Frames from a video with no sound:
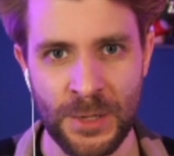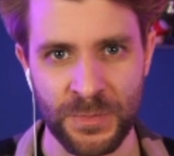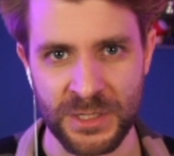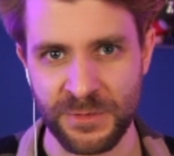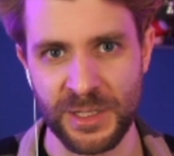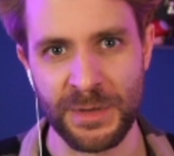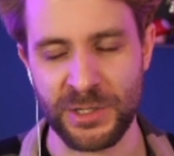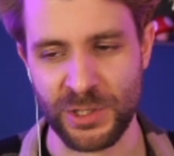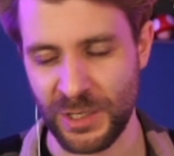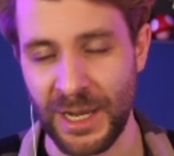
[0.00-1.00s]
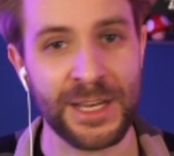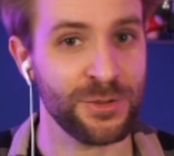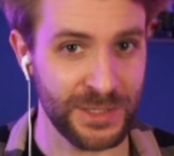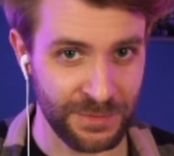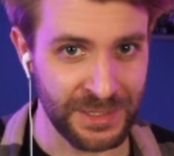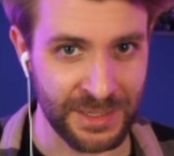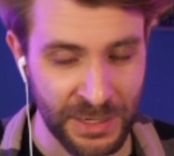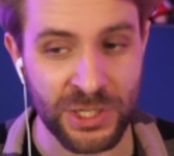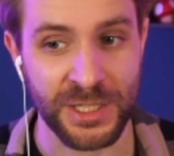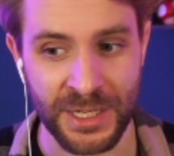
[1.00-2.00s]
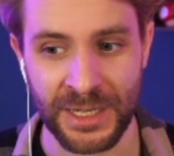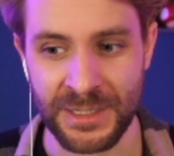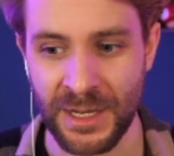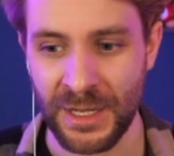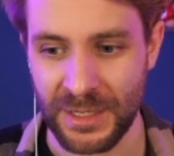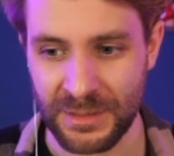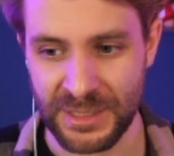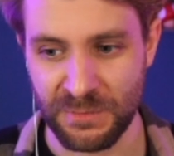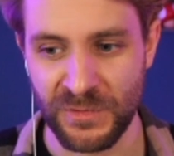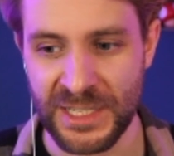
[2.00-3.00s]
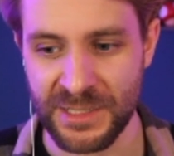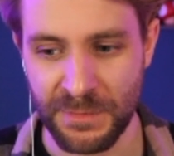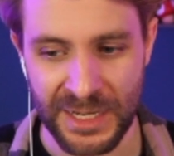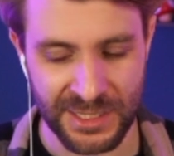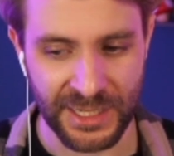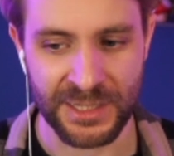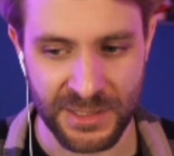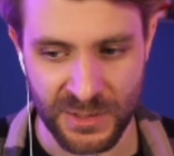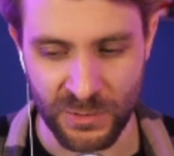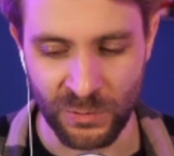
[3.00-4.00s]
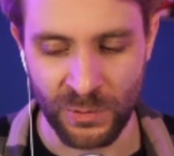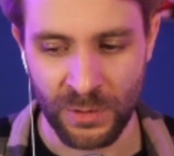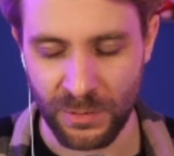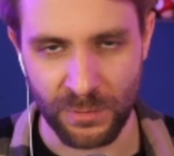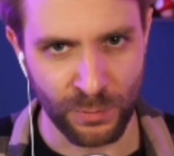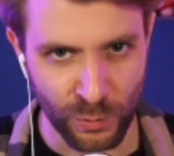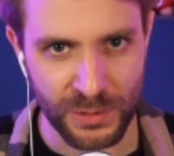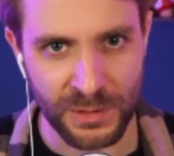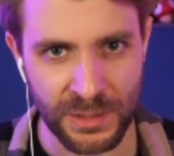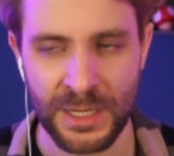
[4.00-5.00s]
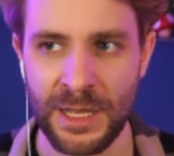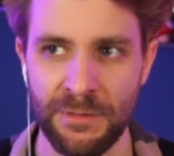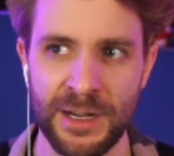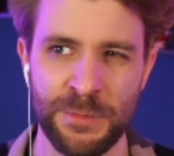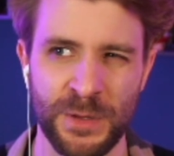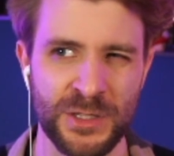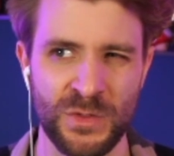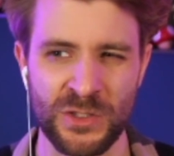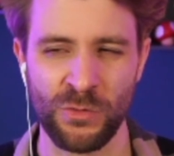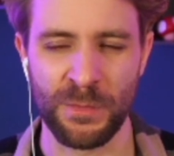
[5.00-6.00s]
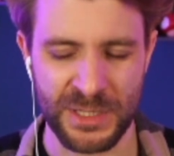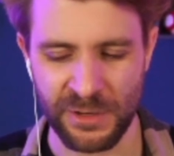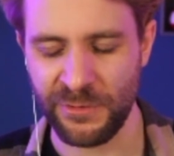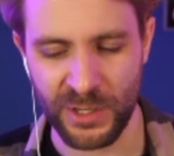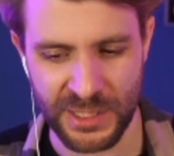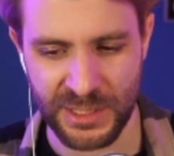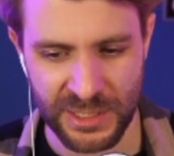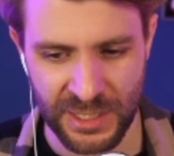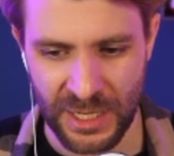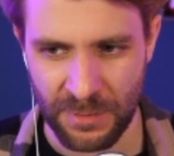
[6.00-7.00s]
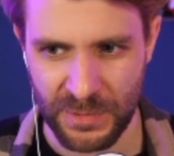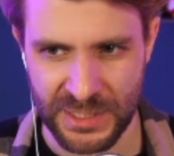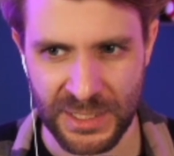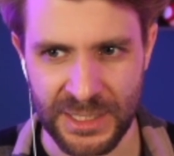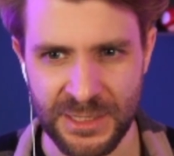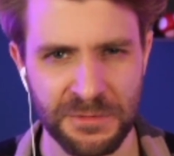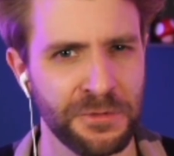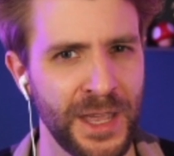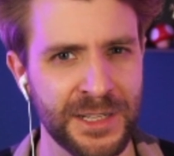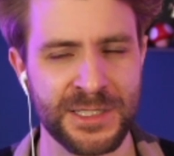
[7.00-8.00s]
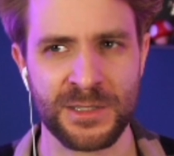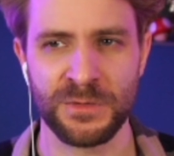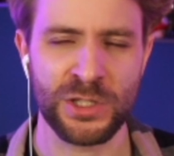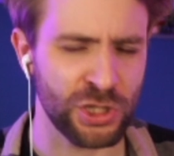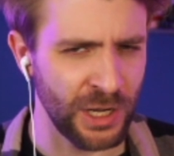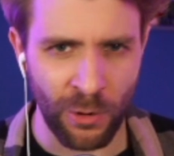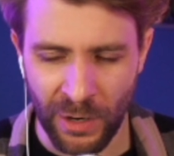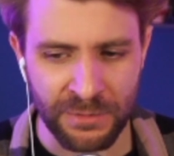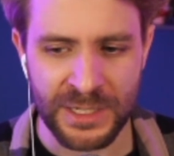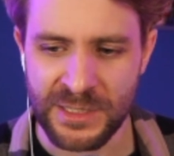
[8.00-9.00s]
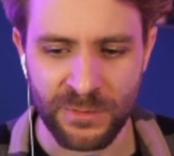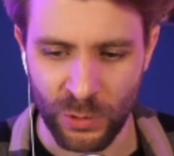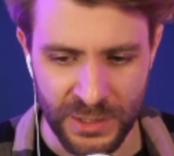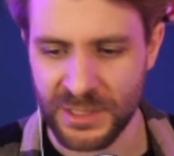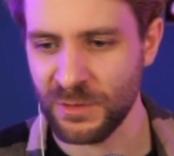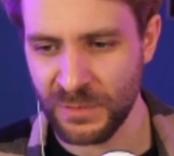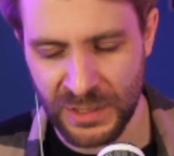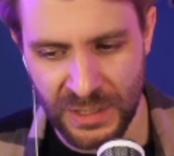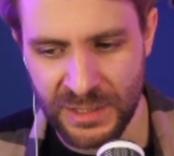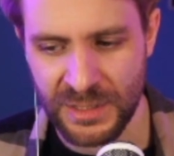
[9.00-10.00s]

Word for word: dass viele Menschen, allein wegen dieser Menschlichkeit, diesem Wesen mehr Intelligenz zu muten, weil ich bin sowieso immer ein bisschen vorsichtig mit diesen ganzen Facts, wie schlau ein Wesen wohl ist und wie nicht.